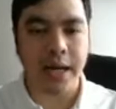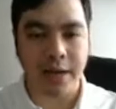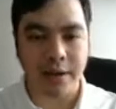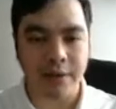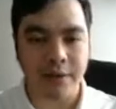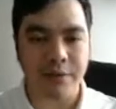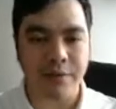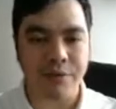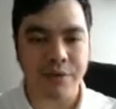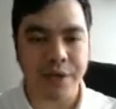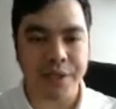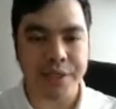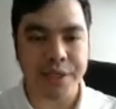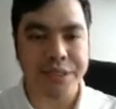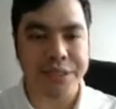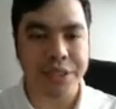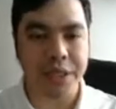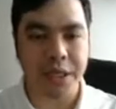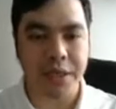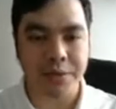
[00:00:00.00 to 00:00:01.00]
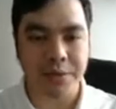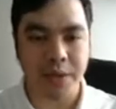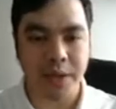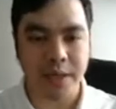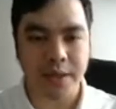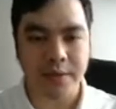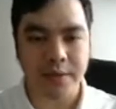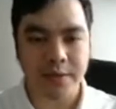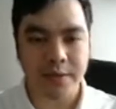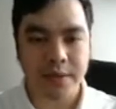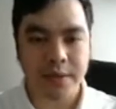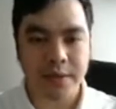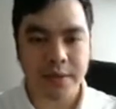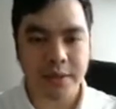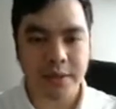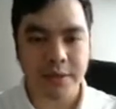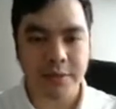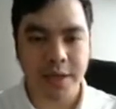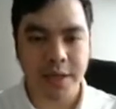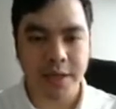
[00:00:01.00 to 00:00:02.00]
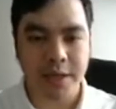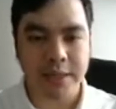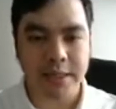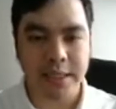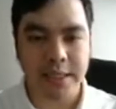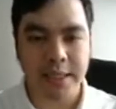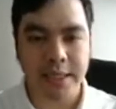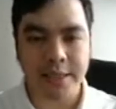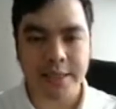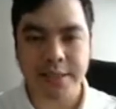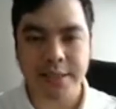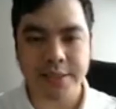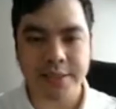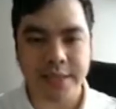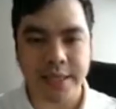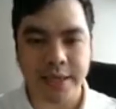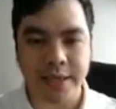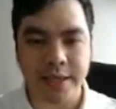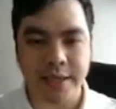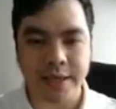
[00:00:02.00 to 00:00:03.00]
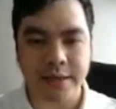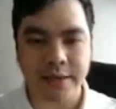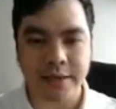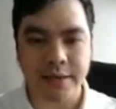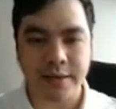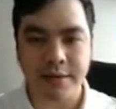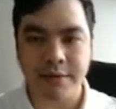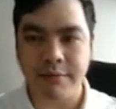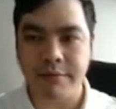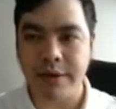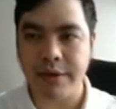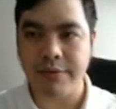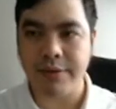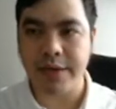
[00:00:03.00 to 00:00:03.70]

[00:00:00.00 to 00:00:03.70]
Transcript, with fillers: lắng về thị trường đúng không nhưng mà thế lại chia sẻ ờ, về